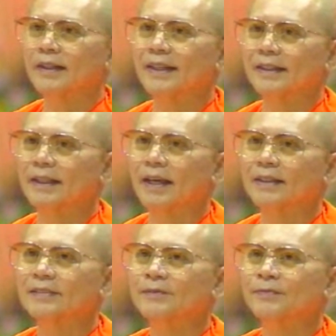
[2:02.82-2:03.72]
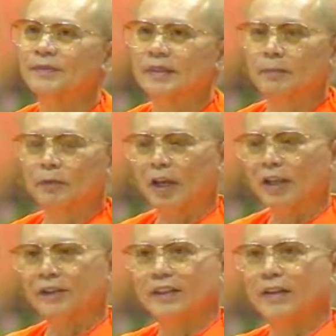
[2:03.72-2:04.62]
นอะไรต่างตับไต
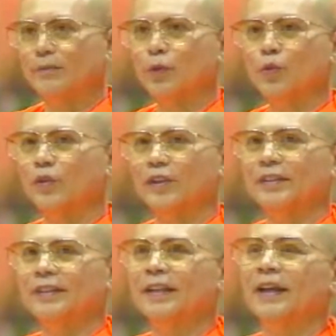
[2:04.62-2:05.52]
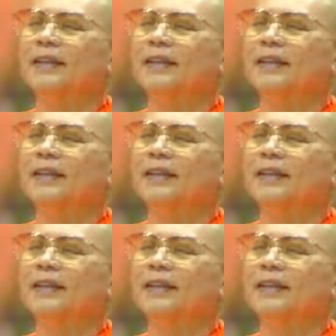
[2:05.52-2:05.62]
ไส้พุงอะไรเยอะ